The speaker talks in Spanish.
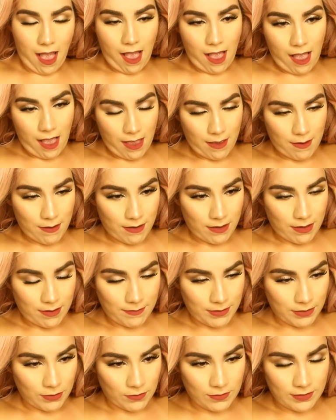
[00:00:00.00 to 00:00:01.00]
Ah,
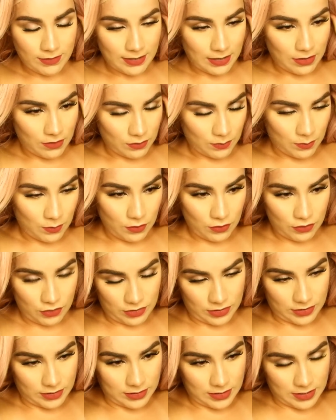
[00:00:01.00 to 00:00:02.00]
a ver dónde están los
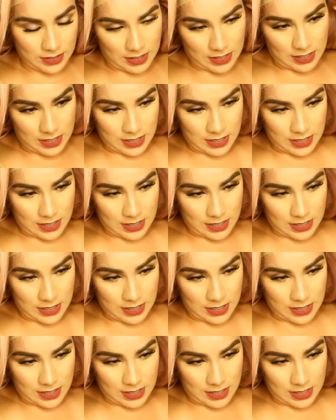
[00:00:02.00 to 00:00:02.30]
broches.